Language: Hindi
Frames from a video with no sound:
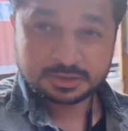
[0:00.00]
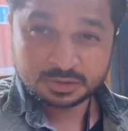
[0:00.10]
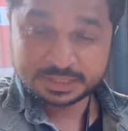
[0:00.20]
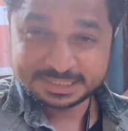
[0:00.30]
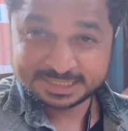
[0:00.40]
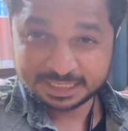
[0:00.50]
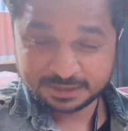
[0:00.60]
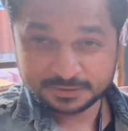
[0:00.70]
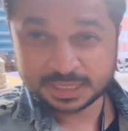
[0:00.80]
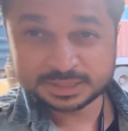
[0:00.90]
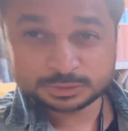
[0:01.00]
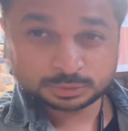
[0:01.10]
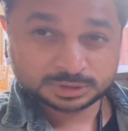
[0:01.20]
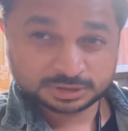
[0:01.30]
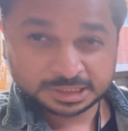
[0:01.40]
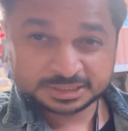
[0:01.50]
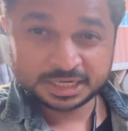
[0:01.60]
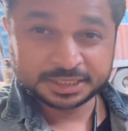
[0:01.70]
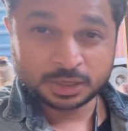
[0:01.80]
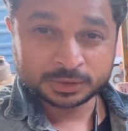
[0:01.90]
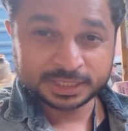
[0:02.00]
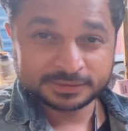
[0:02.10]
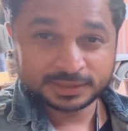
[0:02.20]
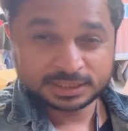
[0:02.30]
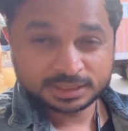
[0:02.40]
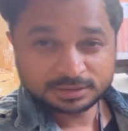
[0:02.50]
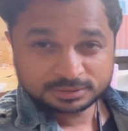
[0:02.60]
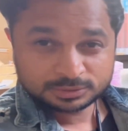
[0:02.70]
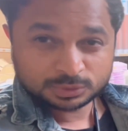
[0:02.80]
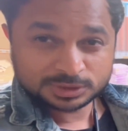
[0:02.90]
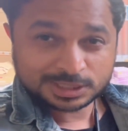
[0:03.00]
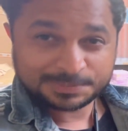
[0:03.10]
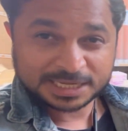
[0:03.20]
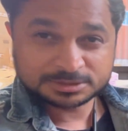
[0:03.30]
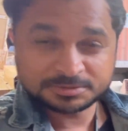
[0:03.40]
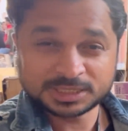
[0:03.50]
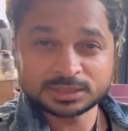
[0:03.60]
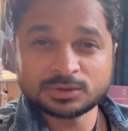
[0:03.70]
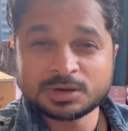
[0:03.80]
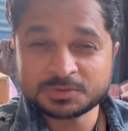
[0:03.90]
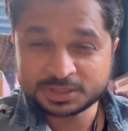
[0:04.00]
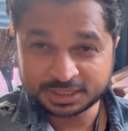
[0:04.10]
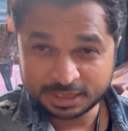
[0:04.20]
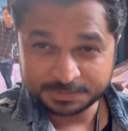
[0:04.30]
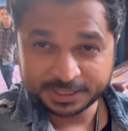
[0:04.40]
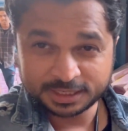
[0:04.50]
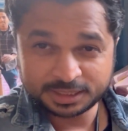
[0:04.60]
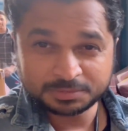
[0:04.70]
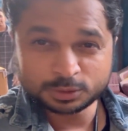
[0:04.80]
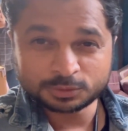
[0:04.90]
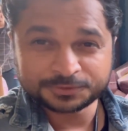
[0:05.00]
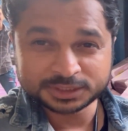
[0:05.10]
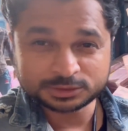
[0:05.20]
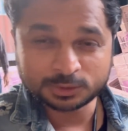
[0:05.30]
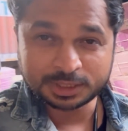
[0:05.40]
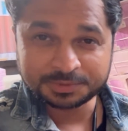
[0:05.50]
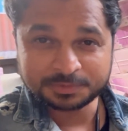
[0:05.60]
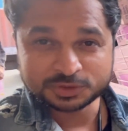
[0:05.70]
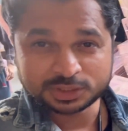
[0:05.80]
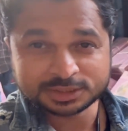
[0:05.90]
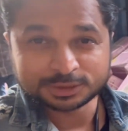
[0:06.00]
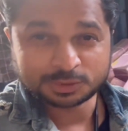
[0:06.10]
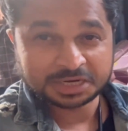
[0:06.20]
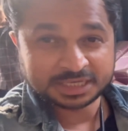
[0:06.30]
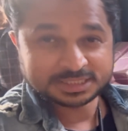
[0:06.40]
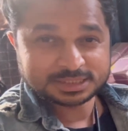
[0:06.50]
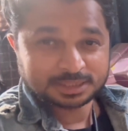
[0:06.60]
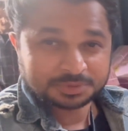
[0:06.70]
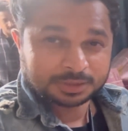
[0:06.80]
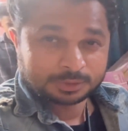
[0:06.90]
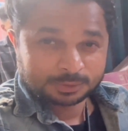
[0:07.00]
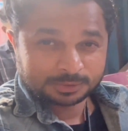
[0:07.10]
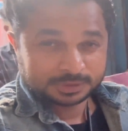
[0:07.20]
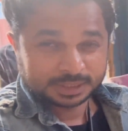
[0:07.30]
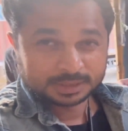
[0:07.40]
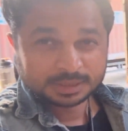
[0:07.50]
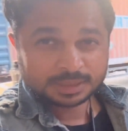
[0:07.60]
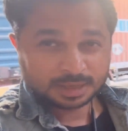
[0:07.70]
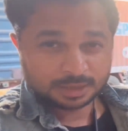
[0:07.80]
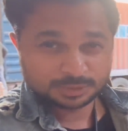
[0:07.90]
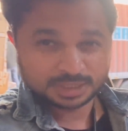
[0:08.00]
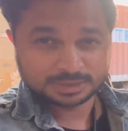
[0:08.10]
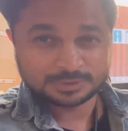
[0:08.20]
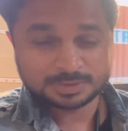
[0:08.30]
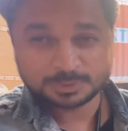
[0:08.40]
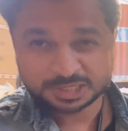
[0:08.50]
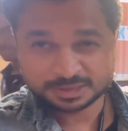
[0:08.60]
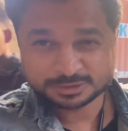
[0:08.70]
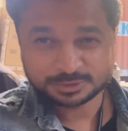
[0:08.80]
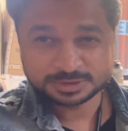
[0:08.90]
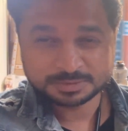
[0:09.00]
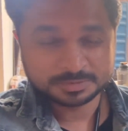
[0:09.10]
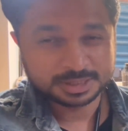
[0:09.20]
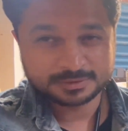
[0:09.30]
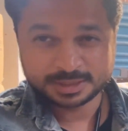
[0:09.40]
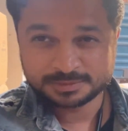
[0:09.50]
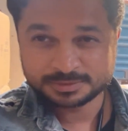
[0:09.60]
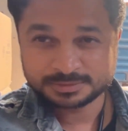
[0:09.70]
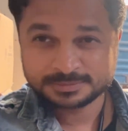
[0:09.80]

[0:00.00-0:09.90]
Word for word: और इसके अलावा गाइस कुछ दस गाड़ियाँ और आने वाली है तो इसका प्राइस भी बताता हूँ आपको कितने का पड़ेगा ये बिल्कुल फ्रेश स्टॉक है मेरे पीछे देख सकते हो गाड़ी जैसे अभी अनलोड हो रही है आओ दिखाता हूँ आपको क्या क्या स्टॉक इसमें मिलने वाला आपको